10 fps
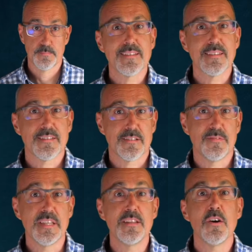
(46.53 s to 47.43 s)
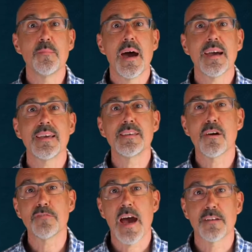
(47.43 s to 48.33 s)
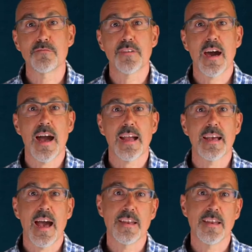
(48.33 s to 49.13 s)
Dieses Video mache ich auf Anfrage